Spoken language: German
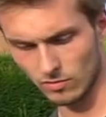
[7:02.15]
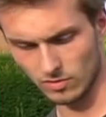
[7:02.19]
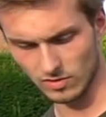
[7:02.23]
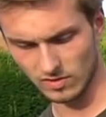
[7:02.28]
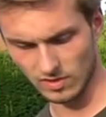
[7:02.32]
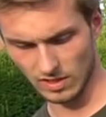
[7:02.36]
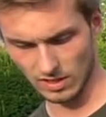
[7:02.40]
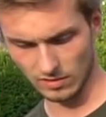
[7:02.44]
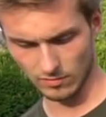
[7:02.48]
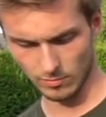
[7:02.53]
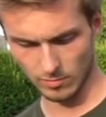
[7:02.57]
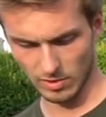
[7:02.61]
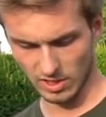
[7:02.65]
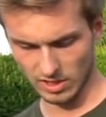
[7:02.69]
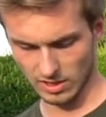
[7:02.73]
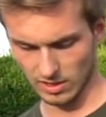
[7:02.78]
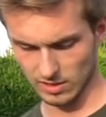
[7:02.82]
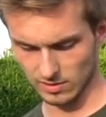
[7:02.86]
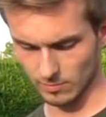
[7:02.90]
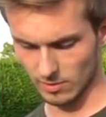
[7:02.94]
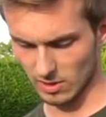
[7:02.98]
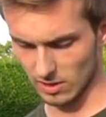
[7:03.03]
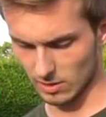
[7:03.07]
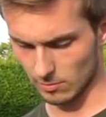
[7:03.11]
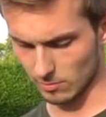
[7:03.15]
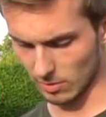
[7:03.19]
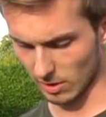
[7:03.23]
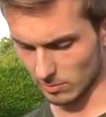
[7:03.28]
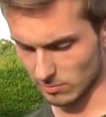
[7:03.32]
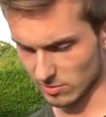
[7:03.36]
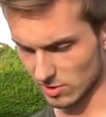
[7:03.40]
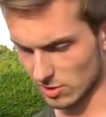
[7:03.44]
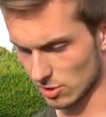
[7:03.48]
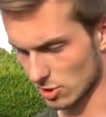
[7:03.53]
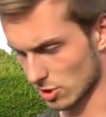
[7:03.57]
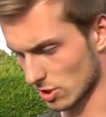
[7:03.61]
würde sagen, wir machen erstmal hier den
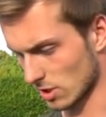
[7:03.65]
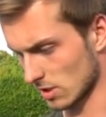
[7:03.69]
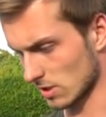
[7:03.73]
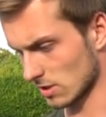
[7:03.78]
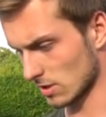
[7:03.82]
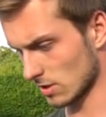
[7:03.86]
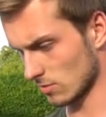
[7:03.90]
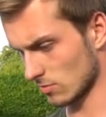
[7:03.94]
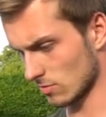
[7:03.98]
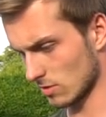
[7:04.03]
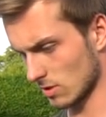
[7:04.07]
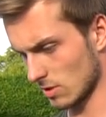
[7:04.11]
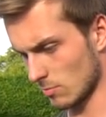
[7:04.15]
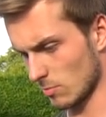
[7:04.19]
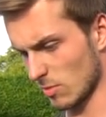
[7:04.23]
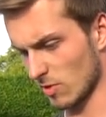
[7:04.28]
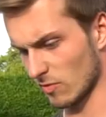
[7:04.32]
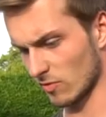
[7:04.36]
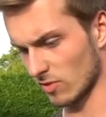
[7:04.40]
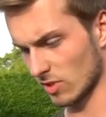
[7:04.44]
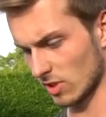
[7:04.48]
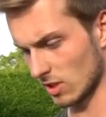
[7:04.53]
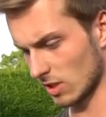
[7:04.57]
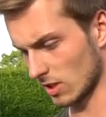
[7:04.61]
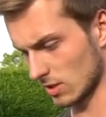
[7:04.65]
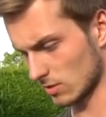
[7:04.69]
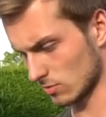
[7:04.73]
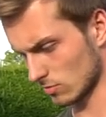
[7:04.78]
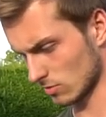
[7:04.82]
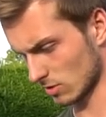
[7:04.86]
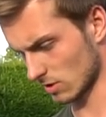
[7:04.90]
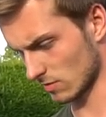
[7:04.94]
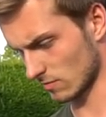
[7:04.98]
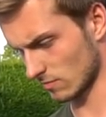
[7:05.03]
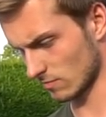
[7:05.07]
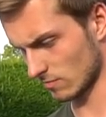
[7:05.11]
Bremslichtschalter und dann machen wir die
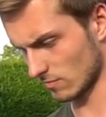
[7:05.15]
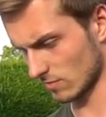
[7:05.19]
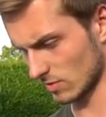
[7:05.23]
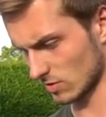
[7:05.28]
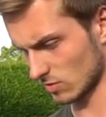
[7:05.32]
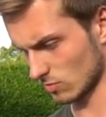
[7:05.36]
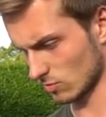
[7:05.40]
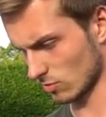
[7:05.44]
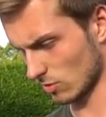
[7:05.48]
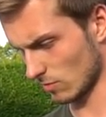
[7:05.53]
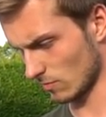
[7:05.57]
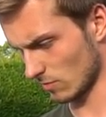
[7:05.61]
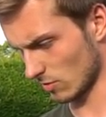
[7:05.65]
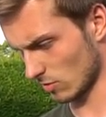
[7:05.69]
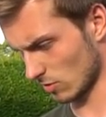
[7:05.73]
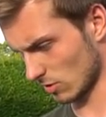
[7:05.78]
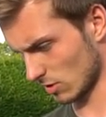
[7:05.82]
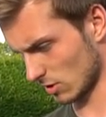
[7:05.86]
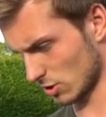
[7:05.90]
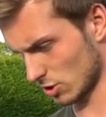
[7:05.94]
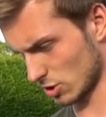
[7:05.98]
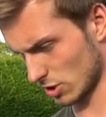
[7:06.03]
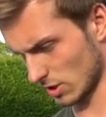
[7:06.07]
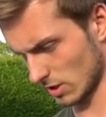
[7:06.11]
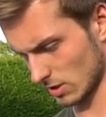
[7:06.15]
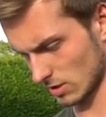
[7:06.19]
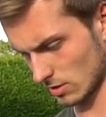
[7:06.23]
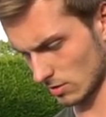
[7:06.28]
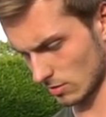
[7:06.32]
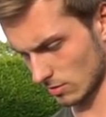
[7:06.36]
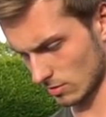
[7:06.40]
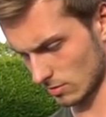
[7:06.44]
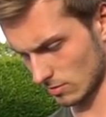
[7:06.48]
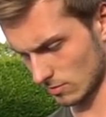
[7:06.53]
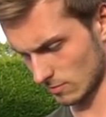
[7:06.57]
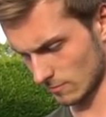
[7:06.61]
Leitung dran. Weil so kommen wir noch an den Stecker
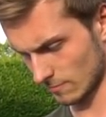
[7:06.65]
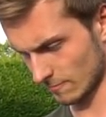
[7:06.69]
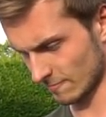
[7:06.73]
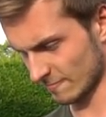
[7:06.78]
dran.